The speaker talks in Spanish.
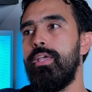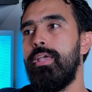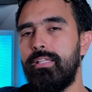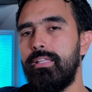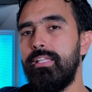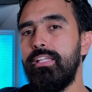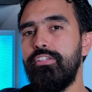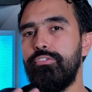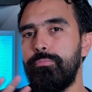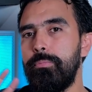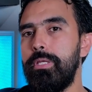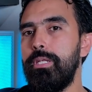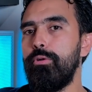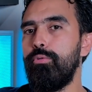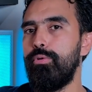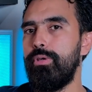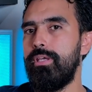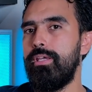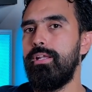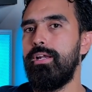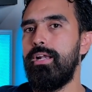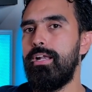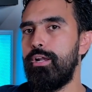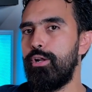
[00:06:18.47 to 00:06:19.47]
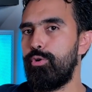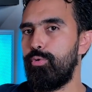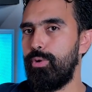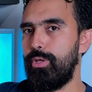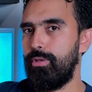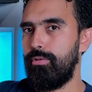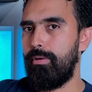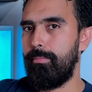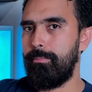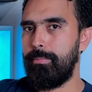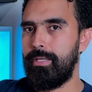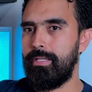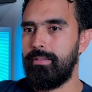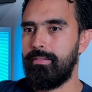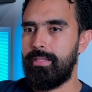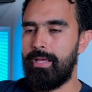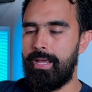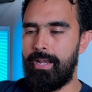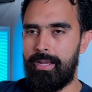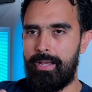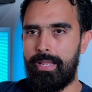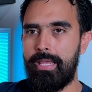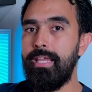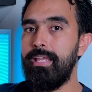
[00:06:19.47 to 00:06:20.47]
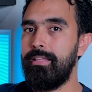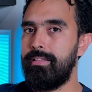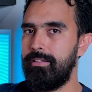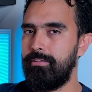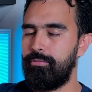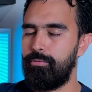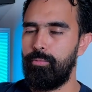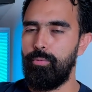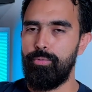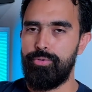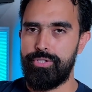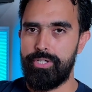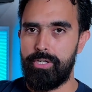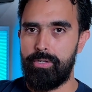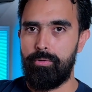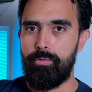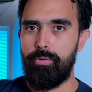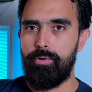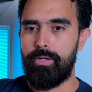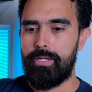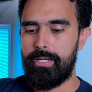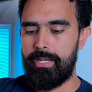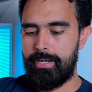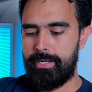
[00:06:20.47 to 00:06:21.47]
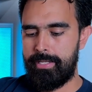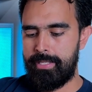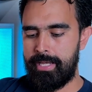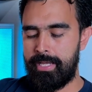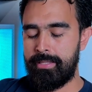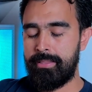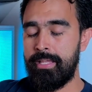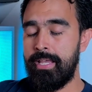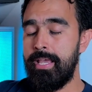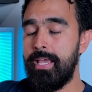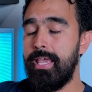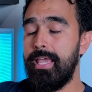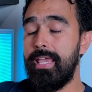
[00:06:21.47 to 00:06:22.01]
disminuir el ruido ambiental y te escuchen con claridad.